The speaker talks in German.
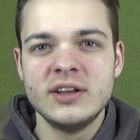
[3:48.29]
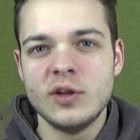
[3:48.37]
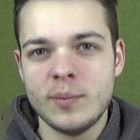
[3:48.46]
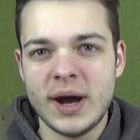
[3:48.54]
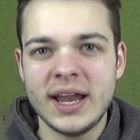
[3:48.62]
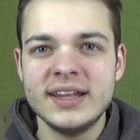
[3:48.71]

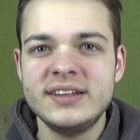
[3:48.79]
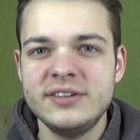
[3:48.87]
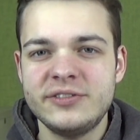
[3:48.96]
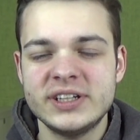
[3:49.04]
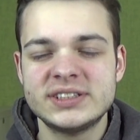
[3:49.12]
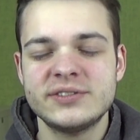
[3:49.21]
normale
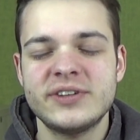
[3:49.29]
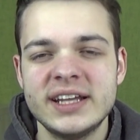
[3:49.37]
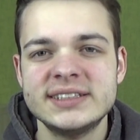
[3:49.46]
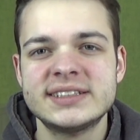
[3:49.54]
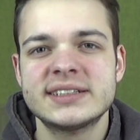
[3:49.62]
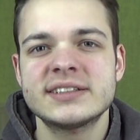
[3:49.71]
Defensive
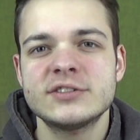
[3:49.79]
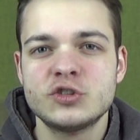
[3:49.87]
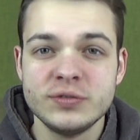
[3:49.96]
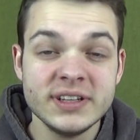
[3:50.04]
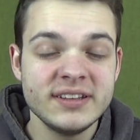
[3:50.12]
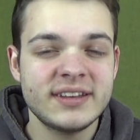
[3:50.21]
Ends
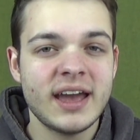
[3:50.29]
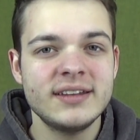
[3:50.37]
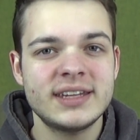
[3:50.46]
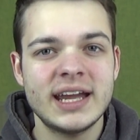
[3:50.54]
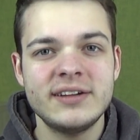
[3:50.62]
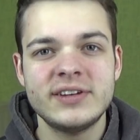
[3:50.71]

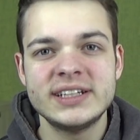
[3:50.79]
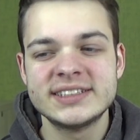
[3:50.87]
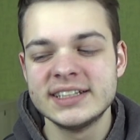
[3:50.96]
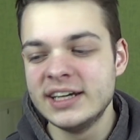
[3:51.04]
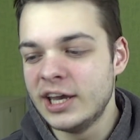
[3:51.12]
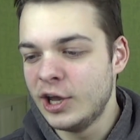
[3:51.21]
Schwierigkeiten
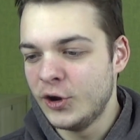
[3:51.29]
teilweise.